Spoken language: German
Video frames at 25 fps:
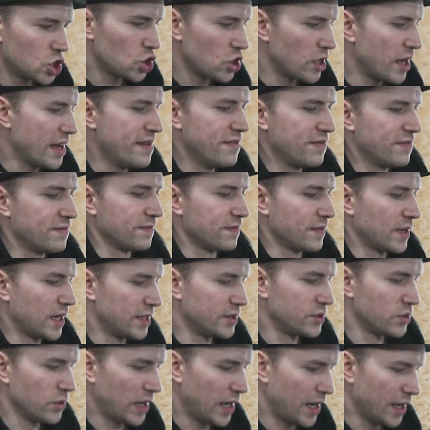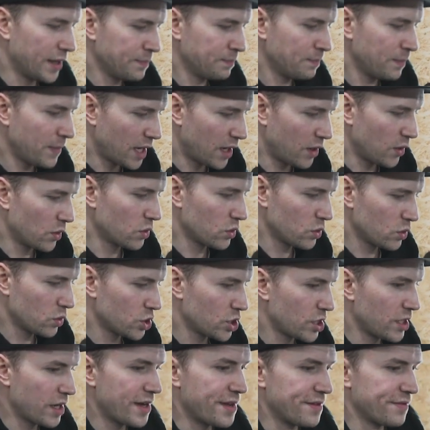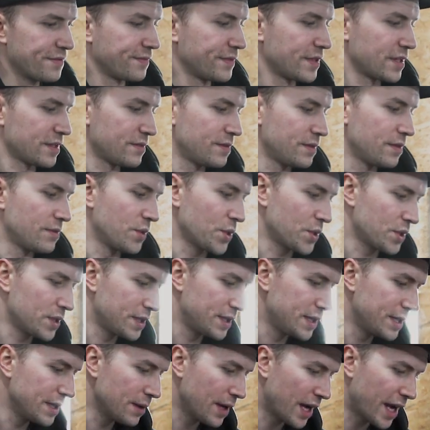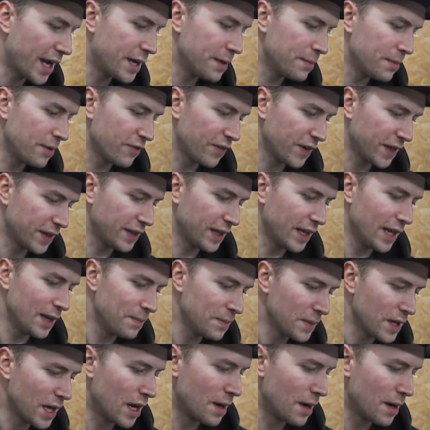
schleifen, also am Auto schleifen, dass wir wirklich hier eine perfekte Ebene